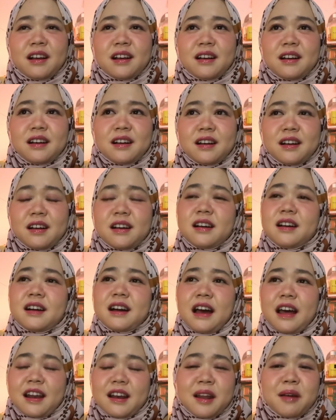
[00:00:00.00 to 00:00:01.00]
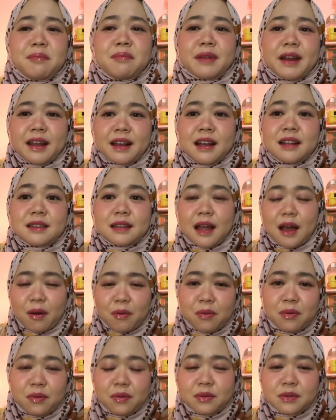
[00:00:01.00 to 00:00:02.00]
uh, karena mereka
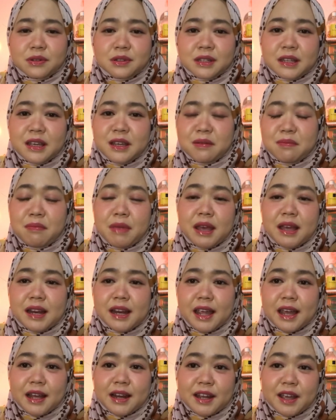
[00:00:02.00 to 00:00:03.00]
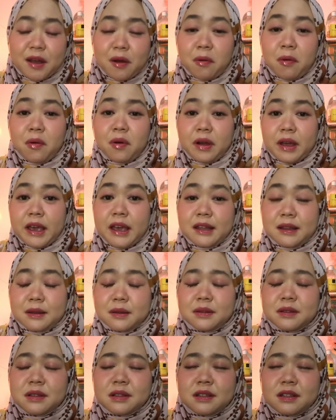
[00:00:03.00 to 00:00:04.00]
tahu skin barrier yang oke okay itu